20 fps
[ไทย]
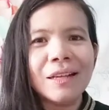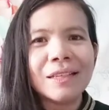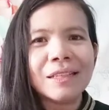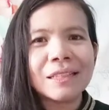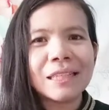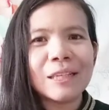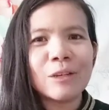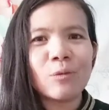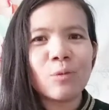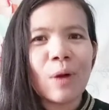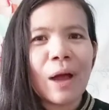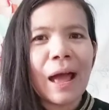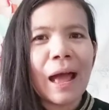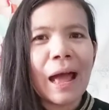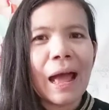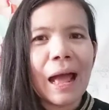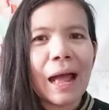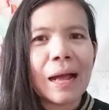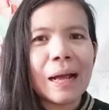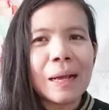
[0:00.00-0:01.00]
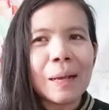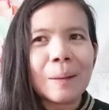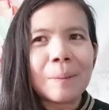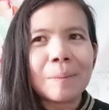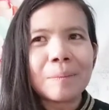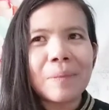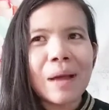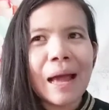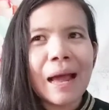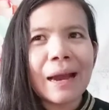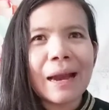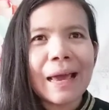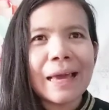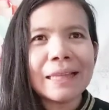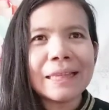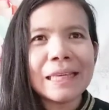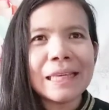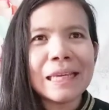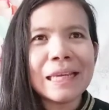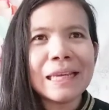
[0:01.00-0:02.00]
คิดว่าอะไร
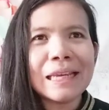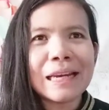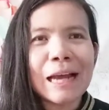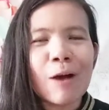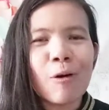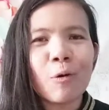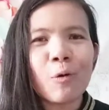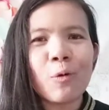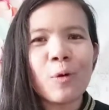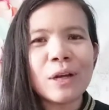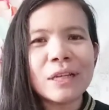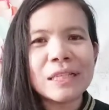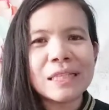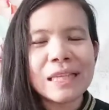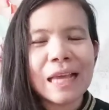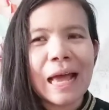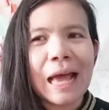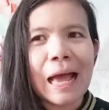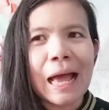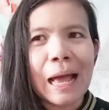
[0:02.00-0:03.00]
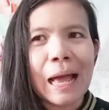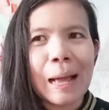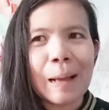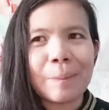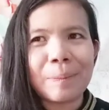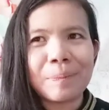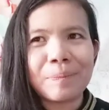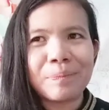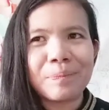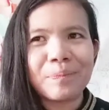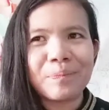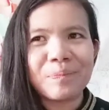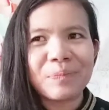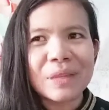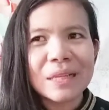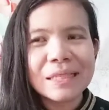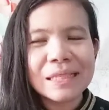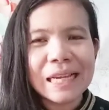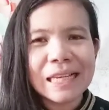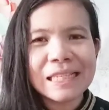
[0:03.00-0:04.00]
ที่เราควรจะ
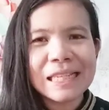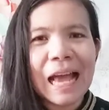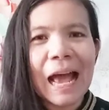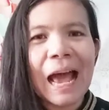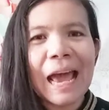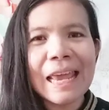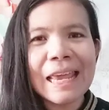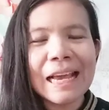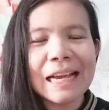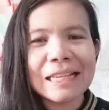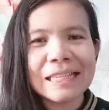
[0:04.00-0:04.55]
จะใช้อย่าง